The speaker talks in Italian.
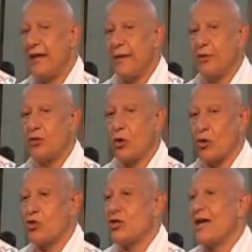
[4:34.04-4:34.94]
eh,
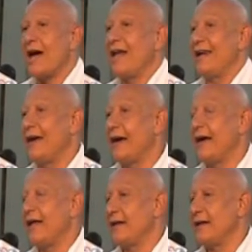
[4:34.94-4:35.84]
mitologica il,
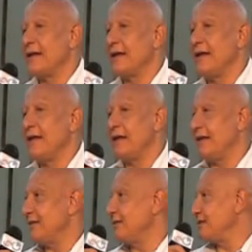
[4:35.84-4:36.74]
eh,
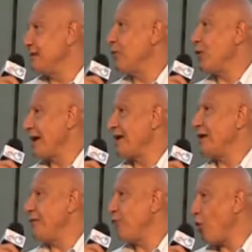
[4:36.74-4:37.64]
eh, il, simbolo anche
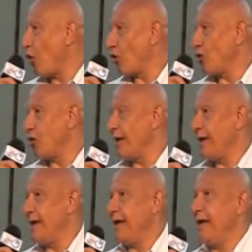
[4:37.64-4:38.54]
del fuoco.
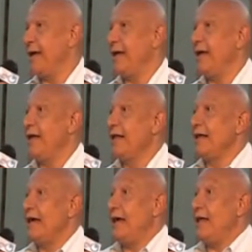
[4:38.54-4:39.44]
E,
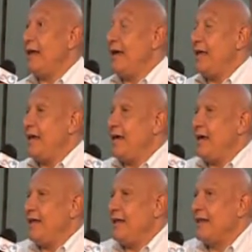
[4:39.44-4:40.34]

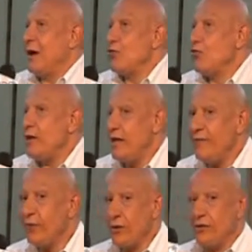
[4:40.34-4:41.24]
da un
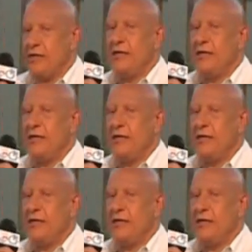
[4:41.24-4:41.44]
ulivo